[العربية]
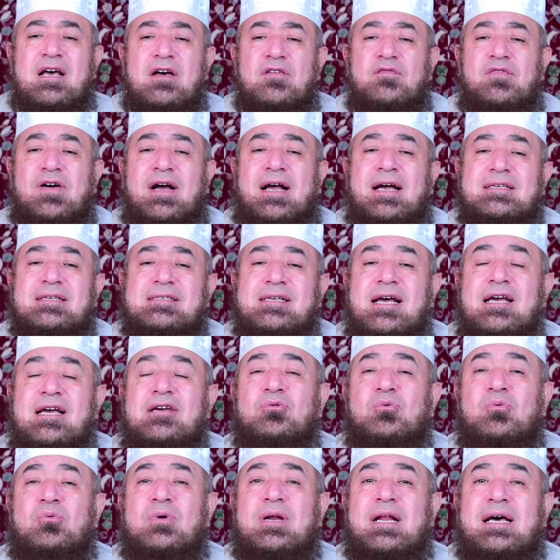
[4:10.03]

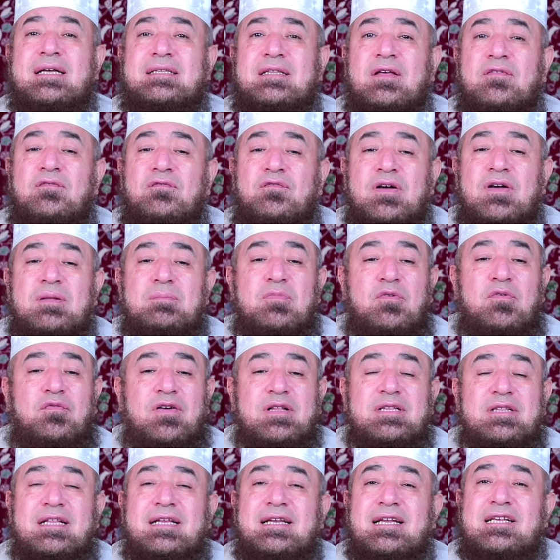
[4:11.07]
فخزائنه لا تنفد
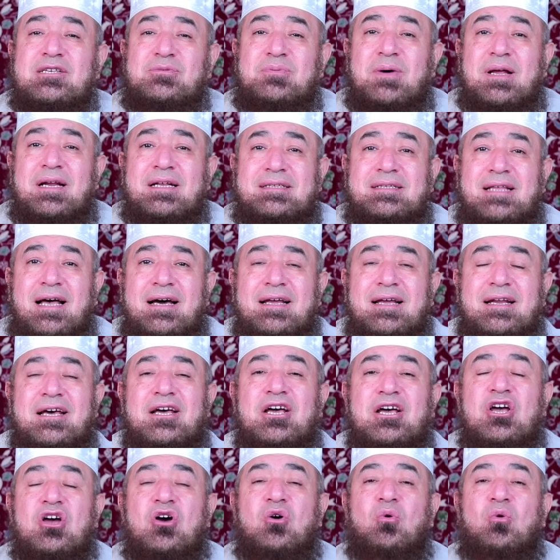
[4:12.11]
بفضل الله سبحانه وتعالى